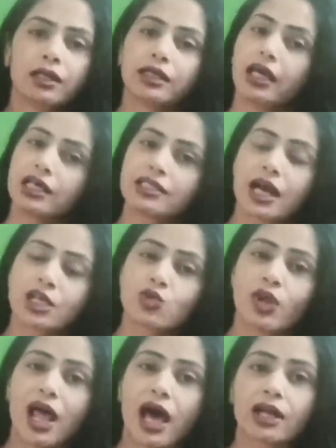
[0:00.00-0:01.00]
ये एक
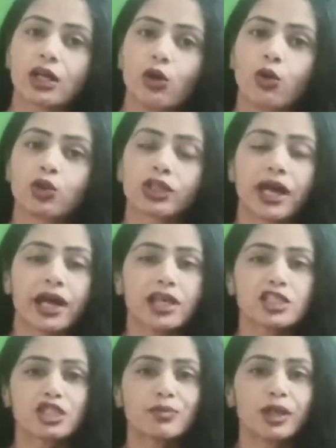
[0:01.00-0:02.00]
सेक्सुअल एक्ट होता
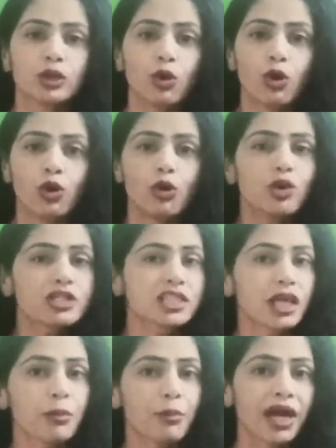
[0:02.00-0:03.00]
है जिसमें दो लोग
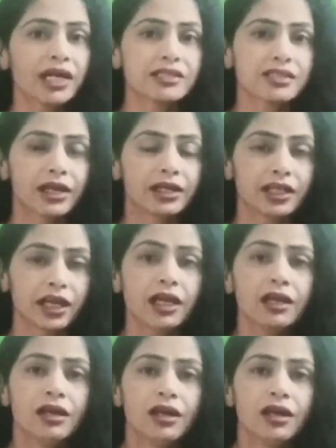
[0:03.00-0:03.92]
सेम माइंड सेट के